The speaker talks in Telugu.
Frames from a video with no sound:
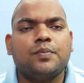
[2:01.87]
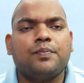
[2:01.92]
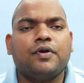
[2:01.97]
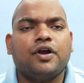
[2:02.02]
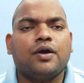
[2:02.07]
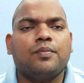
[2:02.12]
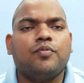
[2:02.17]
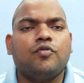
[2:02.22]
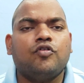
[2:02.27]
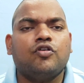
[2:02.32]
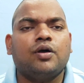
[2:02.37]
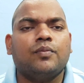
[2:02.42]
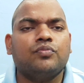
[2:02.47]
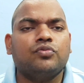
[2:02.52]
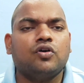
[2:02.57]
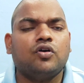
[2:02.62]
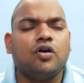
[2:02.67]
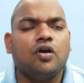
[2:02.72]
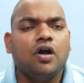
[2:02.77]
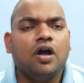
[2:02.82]

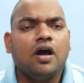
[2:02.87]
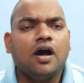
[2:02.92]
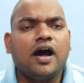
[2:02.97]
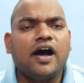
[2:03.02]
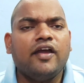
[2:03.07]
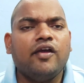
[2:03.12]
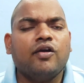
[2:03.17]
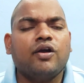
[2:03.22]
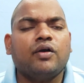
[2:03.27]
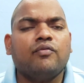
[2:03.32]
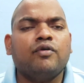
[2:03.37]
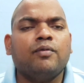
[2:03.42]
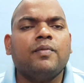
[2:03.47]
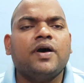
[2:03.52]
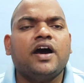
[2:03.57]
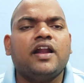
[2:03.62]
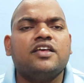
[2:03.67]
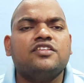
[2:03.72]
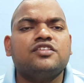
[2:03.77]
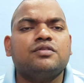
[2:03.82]
చెప్పకపోవడంతో ఆ యొక్క
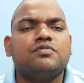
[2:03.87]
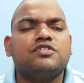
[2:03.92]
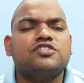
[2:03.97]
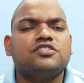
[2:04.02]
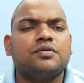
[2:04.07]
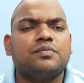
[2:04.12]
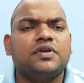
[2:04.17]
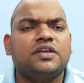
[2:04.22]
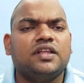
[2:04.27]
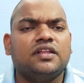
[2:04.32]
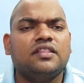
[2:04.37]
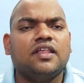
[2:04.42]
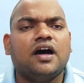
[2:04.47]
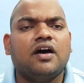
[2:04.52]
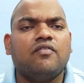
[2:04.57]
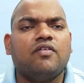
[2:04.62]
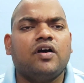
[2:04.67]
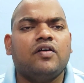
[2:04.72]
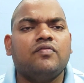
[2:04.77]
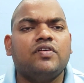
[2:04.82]
విమాన సంస్థ మీద
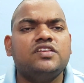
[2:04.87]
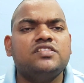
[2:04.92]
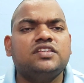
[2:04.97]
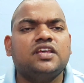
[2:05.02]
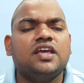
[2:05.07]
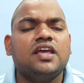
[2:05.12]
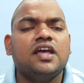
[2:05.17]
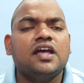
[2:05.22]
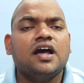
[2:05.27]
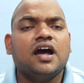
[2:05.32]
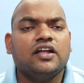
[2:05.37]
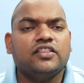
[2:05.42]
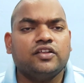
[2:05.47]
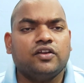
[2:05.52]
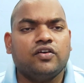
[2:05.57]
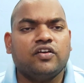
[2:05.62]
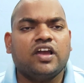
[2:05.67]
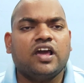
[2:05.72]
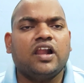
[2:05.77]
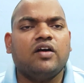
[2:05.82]
దావా వేసి
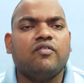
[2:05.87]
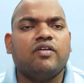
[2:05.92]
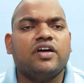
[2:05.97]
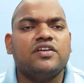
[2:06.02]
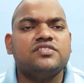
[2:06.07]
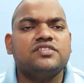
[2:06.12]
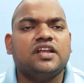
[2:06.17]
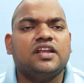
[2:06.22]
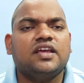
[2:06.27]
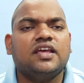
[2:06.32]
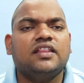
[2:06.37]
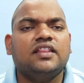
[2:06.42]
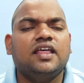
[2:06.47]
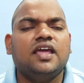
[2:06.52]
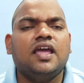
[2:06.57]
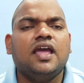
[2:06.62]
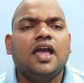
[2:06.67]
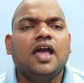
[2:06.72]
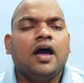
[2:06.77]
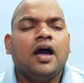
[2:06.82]
అతను గెలవడం జరిగింది